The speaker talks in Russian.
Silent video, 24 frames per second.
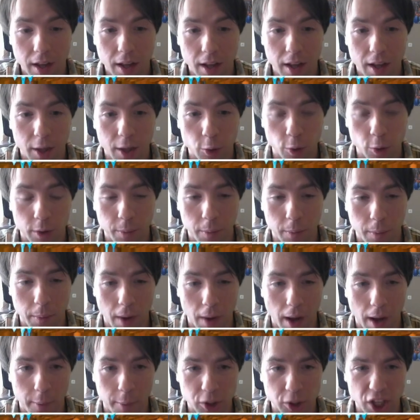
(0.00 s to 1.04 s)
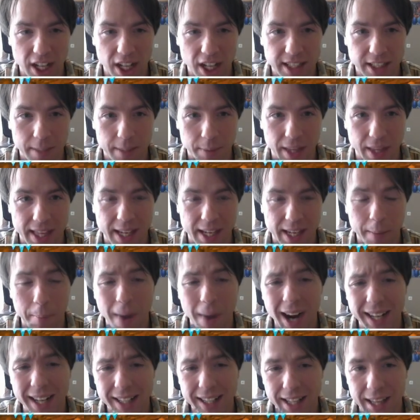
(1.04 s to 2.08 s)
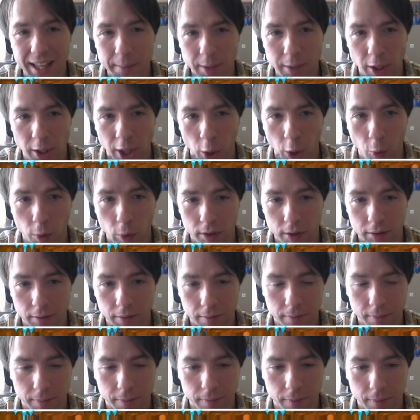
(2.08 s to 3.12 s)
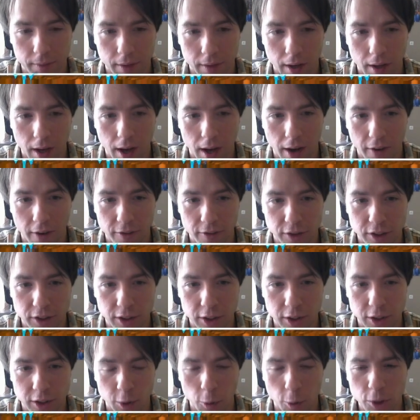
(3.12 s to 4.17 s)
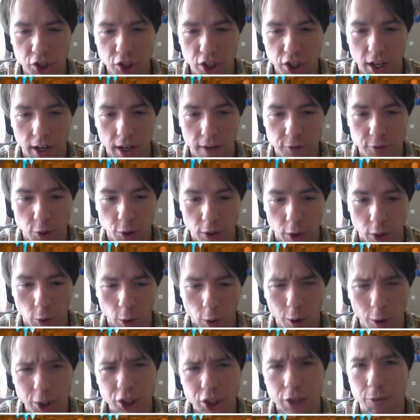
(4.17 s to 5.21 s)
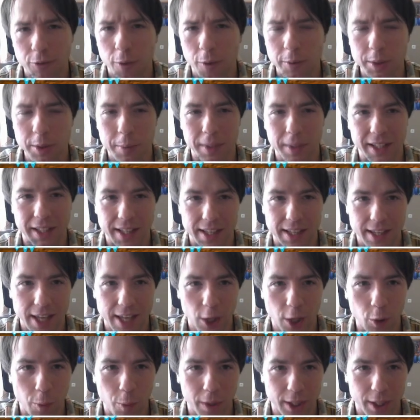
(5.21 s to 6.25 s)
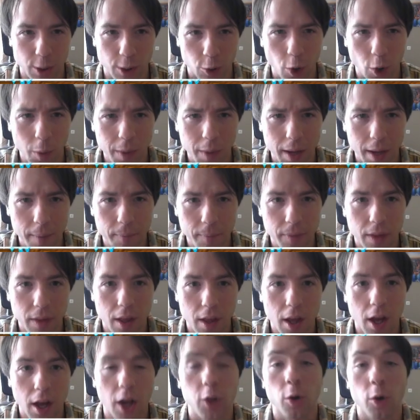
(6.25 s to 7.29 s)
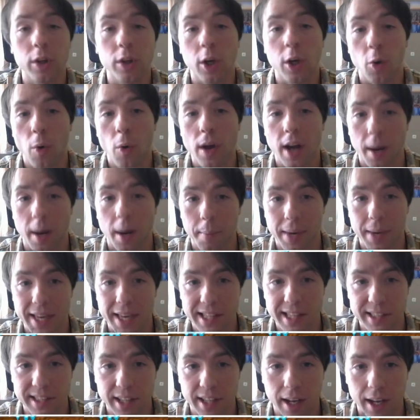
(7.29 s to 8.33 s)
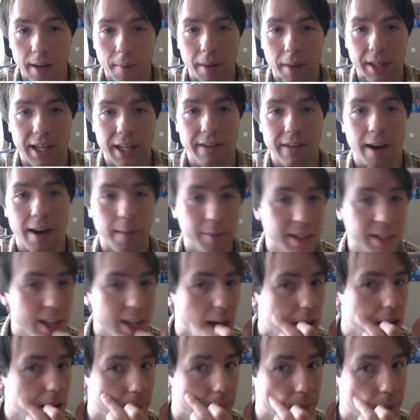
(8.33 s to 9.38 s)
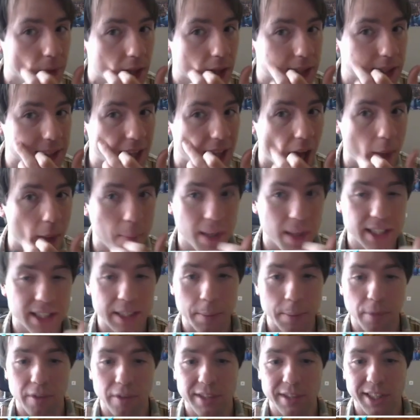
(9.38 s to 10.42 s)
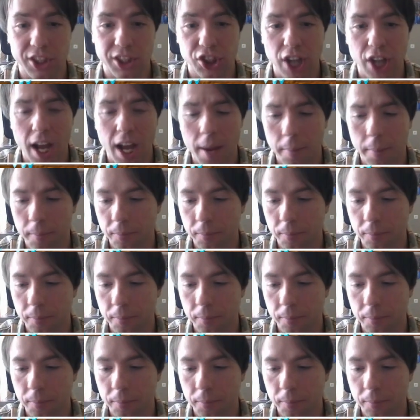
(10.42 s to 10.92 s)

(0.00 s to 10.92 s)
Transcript: Тут а, получается именно не компактное, а именно так вот. А, строчка, все такое. Короче, в общем, это, я думаю, это неудобно, но такое как бы есть, да. Открываем назад, ставим опять simple, возвращаем.